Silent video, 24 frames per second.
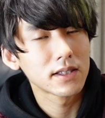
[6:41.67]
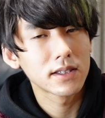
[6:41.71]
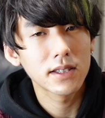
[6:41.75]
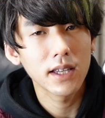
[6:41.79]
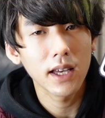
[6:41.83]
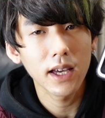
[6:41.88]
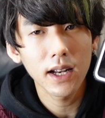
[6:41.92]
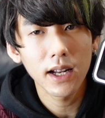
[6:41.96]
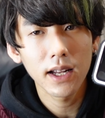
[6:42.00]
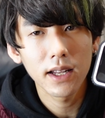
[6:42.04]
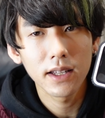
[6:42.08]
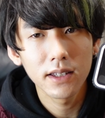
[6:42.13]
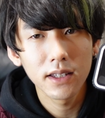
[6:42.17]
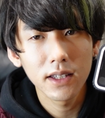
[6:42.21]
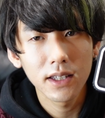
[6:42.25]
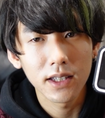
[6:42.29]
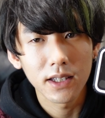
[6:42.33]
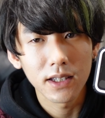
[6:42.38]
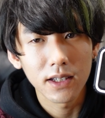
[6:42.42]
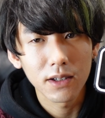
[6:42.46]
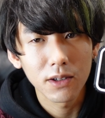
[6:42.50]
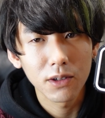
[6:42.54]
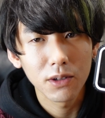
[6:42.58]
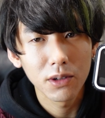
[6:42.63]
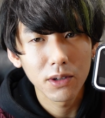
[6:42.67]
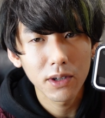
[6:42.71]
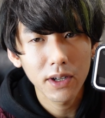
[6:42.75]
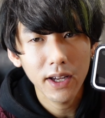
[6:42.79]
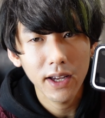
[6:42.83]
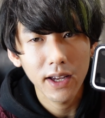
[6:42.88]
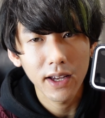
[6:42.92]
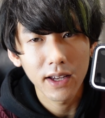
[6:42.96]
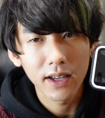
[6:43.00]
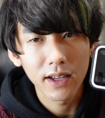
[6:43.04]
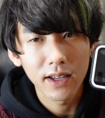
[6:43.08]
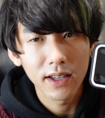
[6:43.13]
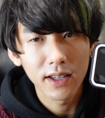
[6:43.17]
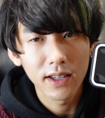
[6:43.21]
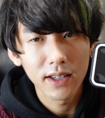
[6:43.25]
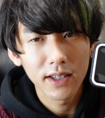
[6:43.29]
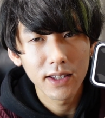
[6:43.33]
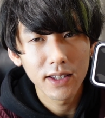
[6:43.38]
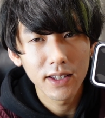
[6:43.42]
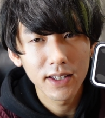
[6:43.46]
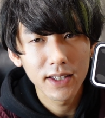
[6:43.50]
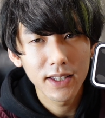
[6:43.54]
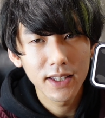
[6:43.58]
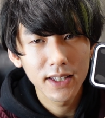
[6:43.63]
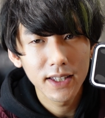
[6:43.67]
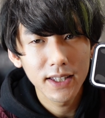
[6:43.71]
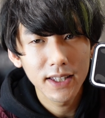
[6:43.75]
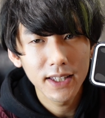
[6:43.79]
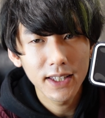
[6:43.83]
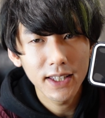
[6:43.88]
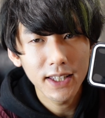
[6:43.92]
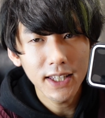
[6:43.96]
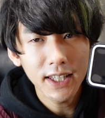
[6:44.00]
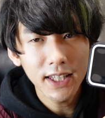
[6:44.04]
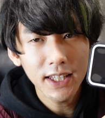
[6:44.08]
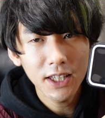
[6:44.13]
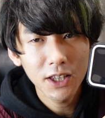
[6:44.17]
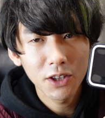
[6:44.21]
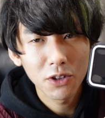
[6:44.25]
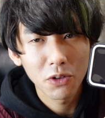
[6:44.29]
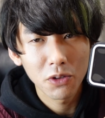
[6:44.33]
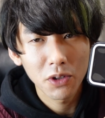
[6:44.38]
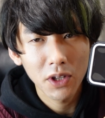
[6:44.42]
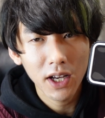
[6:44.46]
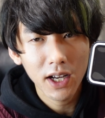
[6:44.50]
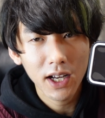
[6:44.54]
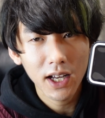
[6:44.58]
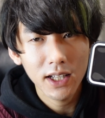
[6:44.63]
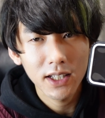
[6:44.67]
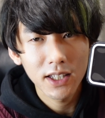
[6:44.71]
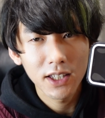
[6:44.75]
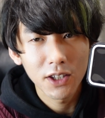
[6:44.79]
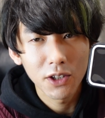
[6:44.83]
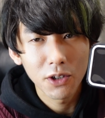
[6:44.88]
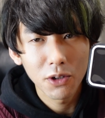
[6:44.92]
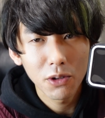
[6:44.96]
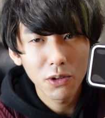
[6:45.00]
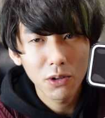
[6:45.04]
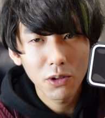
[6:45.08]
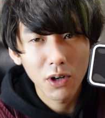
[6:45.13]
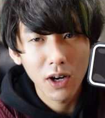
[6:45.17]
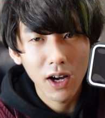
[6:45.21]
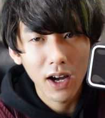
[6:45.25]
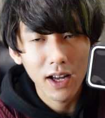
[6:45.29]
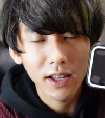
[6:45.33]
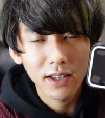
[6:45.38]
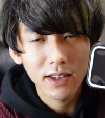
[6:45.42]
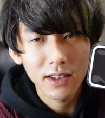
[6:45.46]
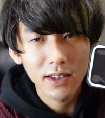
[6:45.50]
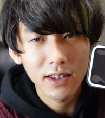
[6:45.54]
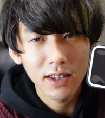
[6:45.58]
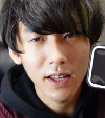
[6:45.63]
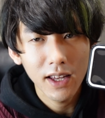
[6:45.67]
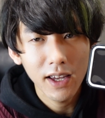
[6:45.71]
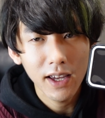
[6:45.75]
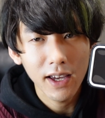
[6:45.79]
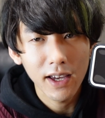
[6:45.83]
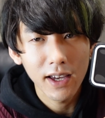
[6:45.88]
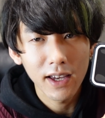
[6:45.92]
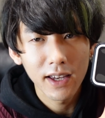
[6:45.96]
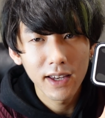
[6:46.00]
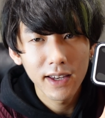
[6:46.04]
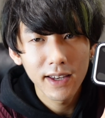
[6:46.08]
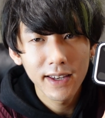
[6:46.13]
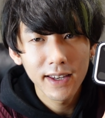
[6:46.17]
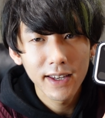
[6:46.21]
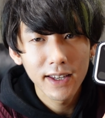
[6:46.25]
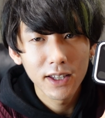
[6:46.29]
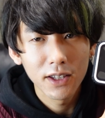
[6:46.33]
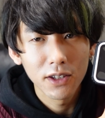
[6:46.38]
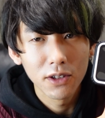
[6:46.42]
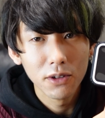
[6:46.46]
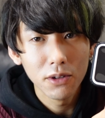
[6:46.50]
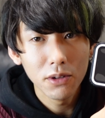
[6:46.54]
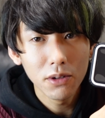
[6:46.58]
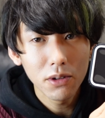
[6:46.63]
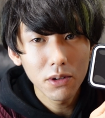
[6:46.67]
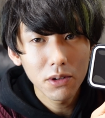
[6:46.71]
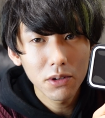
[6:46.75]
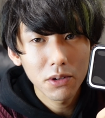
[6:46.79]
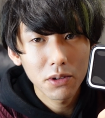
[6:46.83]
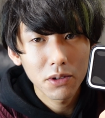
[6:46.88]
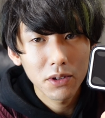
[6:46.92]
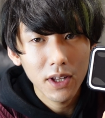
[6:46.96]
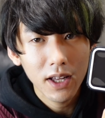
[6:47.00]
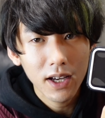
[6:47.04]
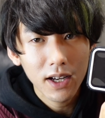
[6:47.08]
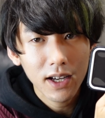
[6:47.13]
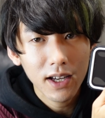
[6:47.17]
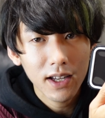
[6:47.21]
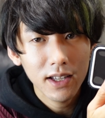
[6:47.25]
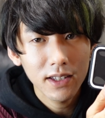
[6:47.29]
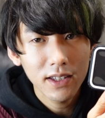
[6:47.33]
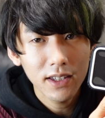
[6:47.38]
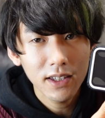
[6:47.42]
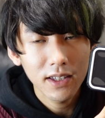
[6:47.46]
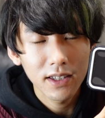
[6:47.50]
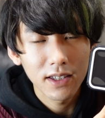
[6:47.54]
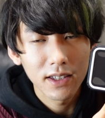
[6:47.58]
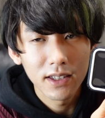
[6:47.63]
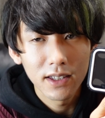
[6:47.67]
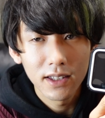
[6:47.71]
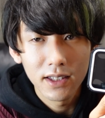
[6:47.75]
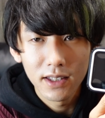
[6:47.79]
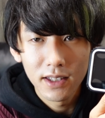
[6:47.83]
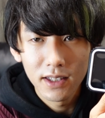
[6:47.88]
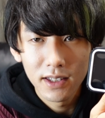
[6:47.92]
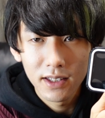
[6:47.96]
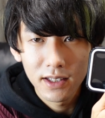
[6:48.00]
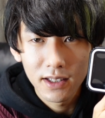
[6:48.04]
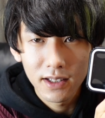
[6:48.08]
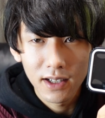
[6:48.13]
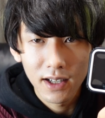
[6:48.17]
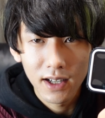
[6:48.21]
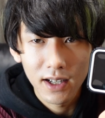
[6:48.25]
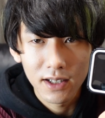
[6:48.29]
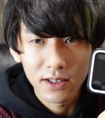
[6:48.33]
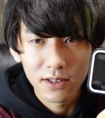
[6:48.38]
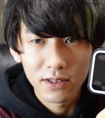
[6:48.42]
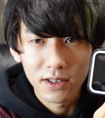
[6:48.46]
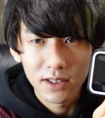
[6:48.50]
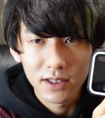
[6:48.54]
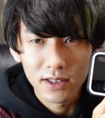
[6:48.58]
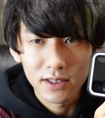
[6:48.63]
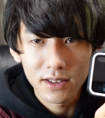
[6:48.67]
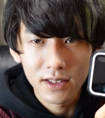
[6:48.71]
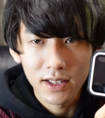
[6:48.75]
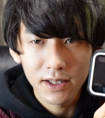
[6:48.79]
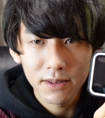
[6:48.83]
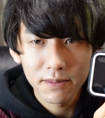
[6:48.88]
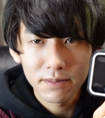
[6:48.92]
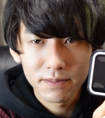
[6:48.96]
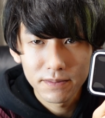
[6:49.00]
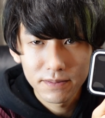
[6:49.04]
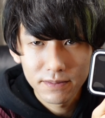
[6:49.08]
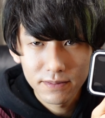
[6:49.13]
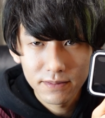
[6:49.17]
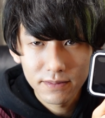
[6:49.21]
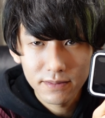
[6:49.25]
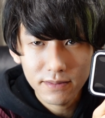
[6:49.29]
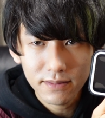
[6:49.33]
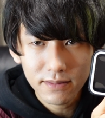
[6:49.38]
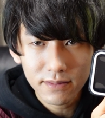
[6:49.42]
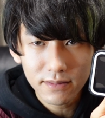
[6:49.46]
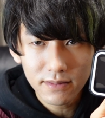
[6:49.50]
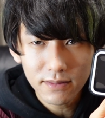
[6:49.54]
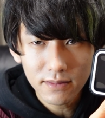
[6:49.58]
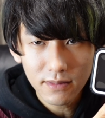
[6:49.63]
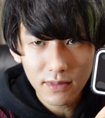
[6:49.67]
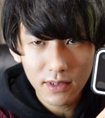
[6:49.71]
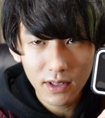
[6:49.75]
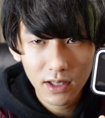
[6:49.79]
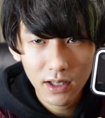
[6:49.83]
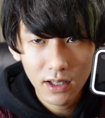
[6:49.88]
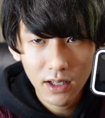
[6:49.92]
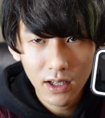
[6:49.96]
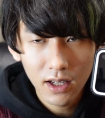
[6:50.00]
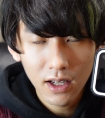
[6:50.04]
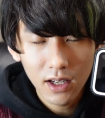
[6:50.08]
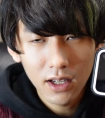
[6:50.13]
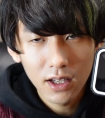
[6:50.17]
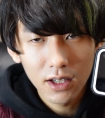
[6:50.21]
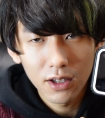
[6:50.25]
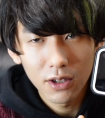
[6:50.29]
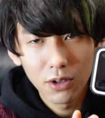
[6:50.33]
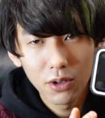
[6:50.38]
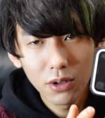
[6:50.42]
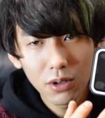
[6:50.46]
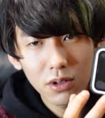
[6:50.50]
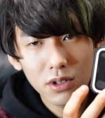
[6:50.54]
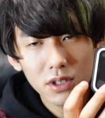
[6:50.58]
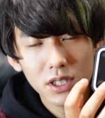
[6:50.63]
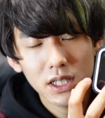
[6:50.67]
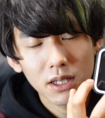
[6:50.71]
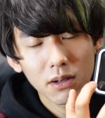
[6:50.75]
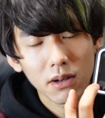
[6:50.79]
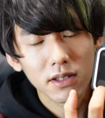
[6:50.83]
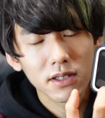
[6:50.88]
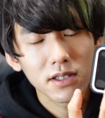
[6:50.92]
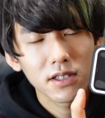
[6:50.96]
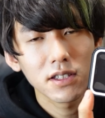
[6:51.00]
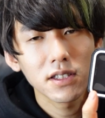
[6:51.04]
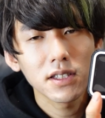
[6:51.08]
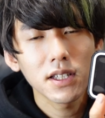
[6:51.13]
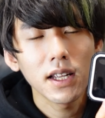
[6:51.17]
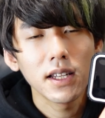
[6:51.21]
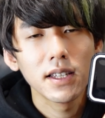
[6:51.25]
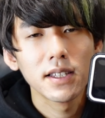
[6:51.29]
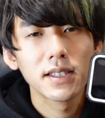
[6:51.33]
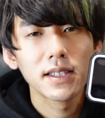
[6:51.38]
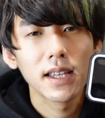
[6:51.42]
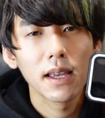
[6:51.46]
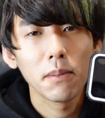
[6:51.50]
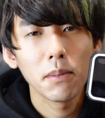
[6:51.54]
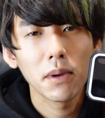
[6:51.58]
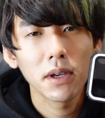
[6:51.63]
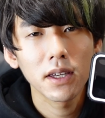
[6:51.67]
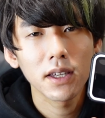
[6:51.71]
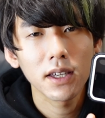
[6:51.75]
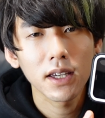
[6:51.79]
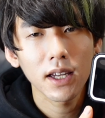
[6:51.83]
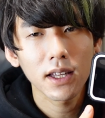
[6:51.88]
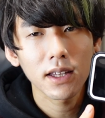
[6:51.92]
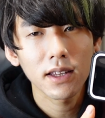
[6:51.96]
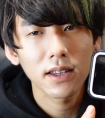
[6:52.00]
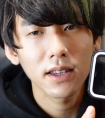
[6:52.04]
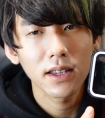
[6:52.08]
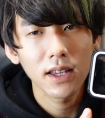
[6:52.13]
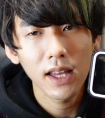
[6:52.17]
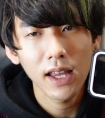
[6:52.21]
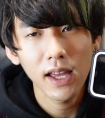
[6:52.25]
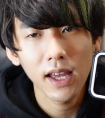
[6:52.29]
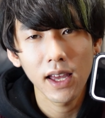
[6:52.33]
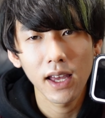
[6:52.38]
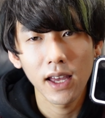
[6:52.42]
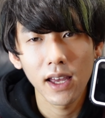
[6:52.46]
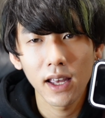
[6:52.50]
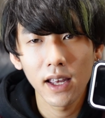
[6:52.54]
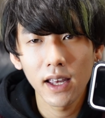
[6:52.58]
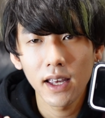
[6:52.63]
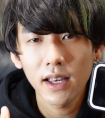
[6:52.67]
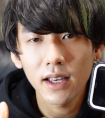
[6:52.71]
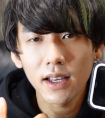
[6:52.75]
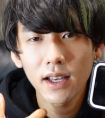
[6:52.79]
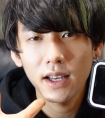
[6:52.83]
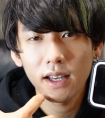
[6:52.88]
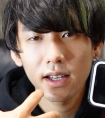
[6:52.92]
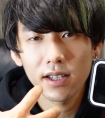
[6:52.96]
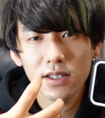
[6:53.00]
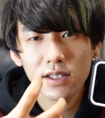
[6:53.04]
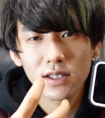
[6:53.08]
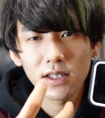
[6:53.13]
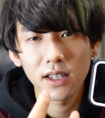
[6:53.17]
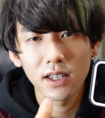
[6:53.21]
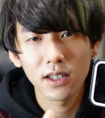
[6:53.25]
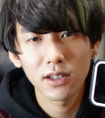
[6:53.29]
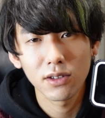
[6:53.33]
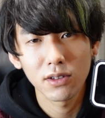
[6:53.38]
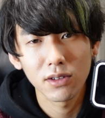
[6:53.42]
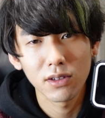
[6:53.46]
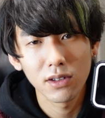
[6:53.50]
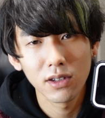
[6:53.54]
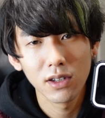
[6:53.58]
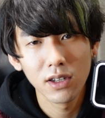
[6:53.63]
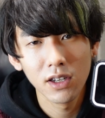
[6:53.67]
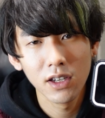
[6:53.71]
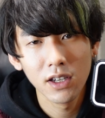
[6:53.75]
さらに、これ、陰の中に陽があって、陽の中に陰があるんですね。両者は常にせめぎ合って変化していく。っ